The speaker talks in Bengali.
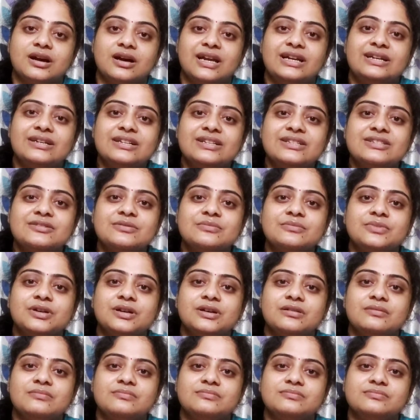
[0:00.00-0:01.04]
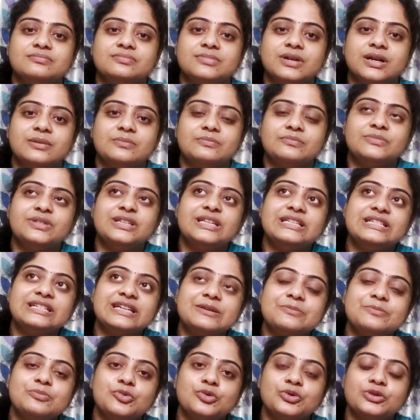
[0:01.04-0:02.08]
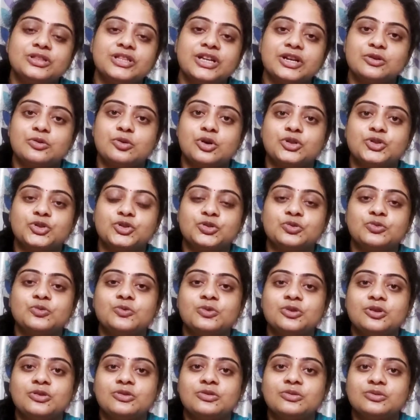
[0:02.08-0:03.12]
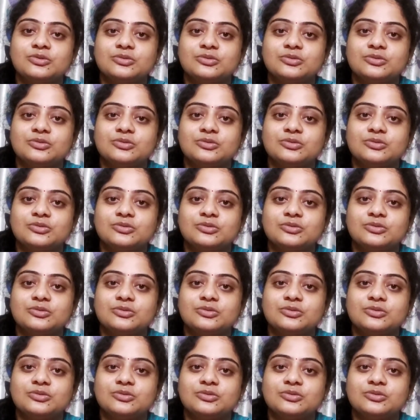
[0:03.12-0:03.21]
অ্যাটলিস্ট নিজের মধ্যে কষ্টগুলো